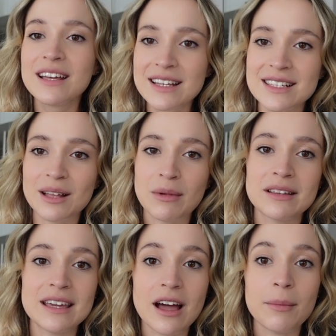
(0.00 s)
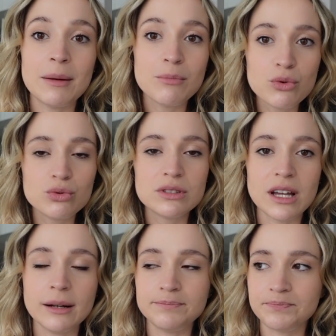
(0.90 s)
ça demandait quand même beaucoup de
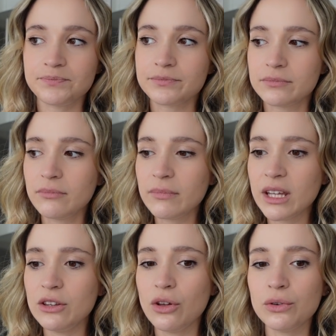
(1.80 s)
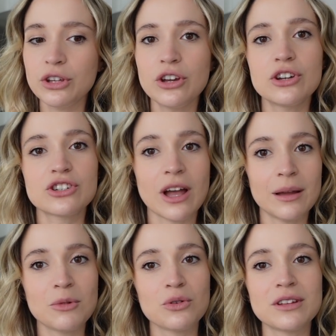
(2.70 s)
temps. Donc, euh, je suis quand
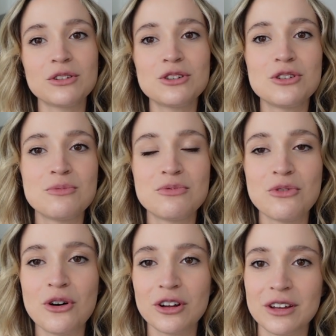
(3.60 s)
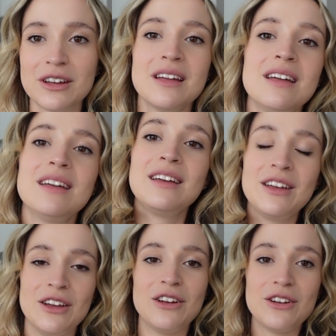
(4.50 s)
même contente de pouvoir euh,
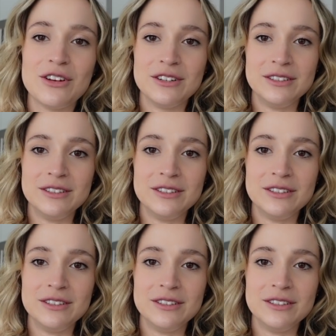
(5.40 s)
euh,